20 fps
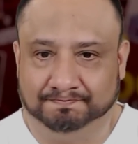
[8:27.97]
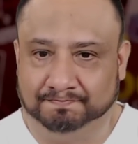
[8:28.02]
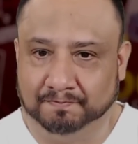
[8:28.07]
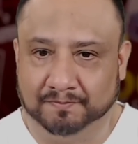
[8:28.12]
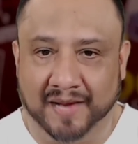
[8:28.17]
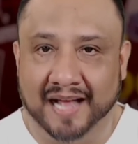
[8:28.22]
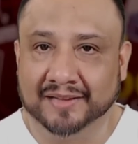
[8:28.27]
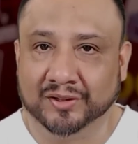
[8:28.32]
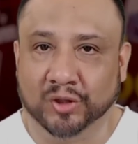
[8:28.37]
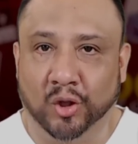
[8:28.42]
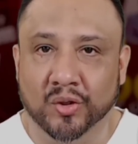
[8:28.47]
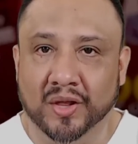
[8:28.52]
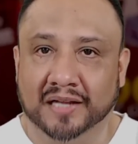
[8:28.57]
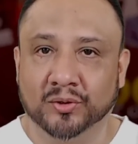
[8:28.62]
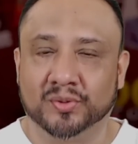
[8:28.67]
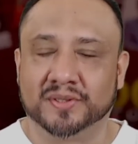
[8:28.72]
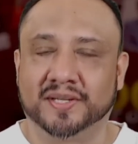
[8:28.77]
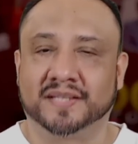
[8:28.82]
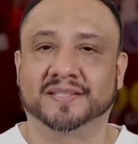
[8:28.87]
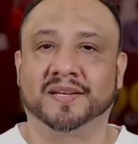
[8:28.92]
a todas
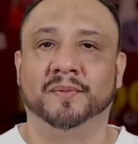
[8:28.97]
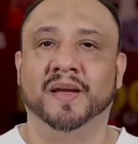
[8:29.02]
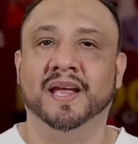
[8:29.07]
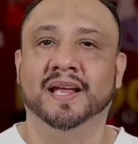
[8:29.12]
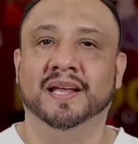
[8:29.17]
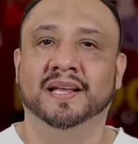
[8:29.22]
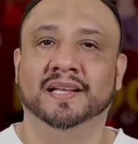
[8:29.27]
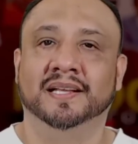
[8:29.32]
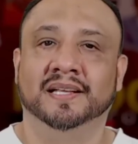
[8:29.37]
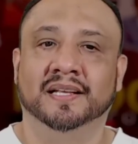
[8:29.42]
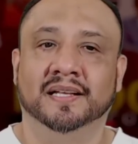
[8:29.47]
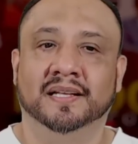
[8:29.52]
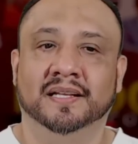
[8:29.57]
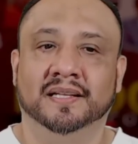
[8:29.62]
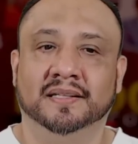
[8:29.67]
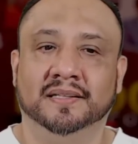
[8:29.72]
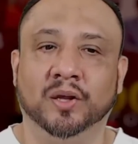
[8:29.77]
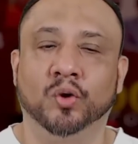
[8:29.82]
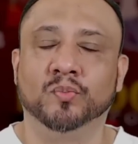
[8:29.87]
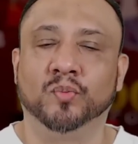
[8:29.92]
luces se ve
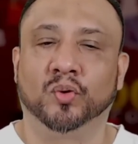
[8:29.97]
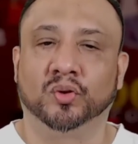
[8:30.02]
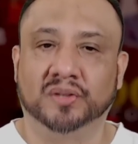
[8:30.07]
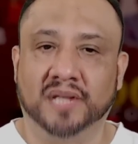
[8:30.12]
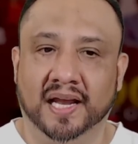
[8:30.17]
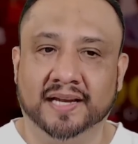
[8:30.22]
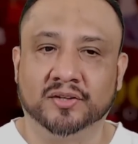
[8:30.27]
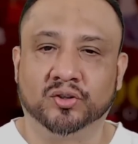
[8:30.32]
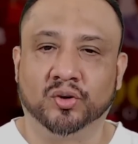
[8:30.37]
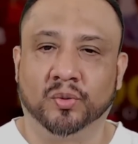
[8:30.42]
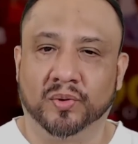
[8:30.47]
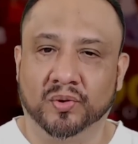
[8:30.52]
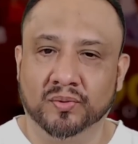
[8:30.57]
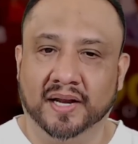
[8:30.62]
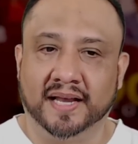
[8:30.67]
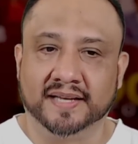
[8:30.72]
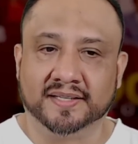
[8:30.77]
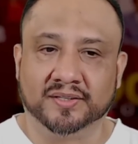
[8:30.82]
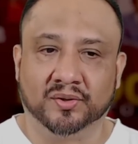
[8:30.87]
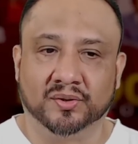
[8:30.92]
de un montaje sobre un
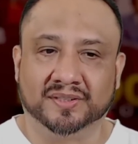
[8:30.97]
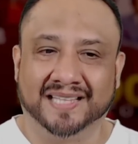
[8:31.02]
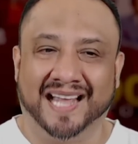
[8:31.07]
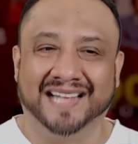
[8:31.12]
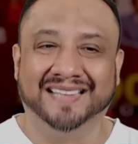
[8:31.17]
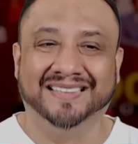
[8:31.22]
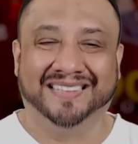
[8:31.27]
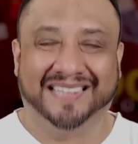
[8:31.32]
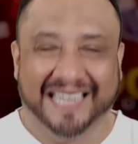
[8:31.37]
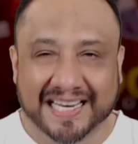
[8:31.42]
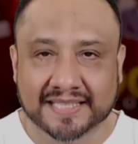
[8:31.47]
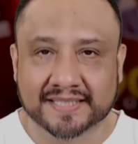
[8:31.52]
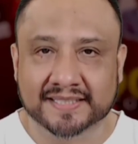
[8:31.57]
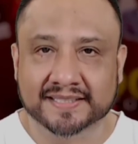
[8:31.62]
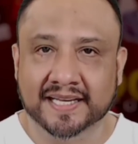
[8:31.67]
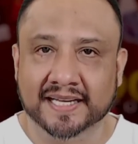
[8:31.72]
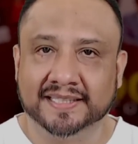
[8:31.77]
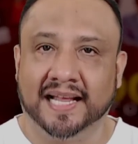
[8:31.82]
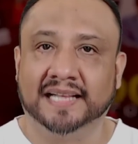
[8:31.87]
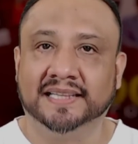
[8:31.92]
caso tan
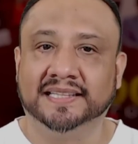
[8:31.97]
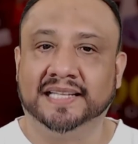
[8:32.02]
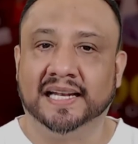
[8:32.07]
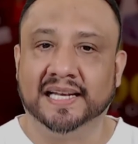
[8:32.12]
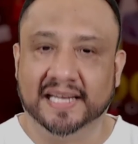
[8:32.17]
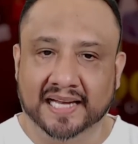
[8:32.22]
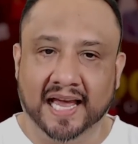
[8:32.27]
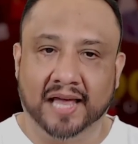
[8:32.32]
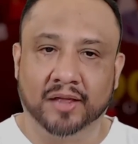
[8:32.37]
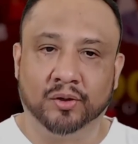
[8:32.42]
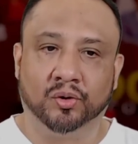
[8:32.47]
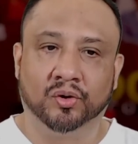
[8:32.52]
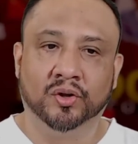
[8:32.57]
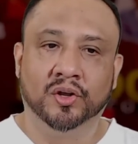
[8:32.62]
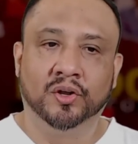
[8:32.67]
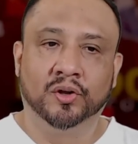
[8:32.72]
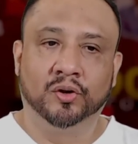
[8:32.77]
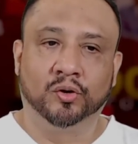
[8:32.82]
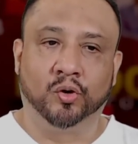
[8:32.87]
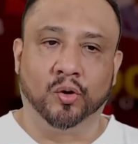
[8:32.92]
triste y tan delicado
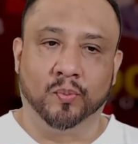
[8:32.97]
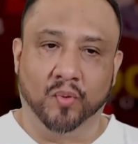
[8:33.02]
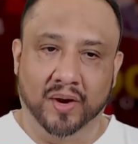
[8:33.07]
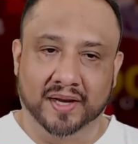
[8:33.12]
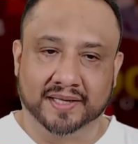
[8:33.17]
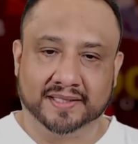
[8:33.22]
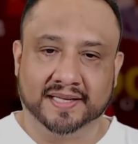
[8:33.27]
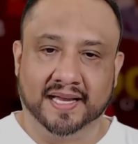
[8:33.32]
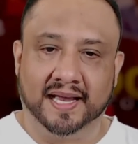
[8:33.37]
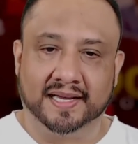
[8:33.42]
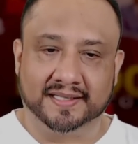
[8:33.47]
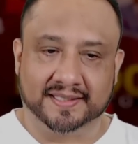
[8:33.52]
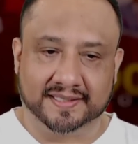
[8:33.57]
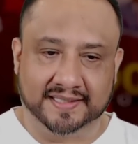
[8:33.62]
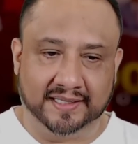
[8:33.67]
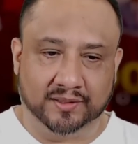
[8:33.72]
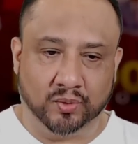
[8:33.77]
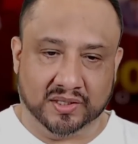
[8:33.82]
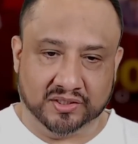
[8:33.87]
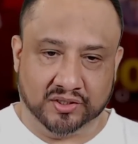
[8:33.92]
como esa
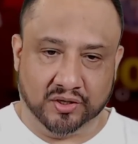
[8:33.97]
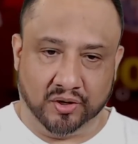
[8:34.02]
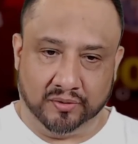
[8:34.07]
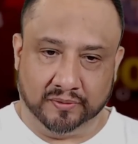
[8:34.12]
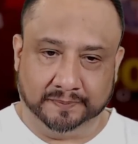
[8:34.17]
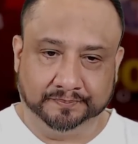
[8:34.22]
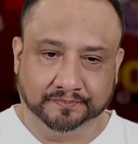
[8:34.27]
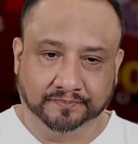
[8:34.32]
situación.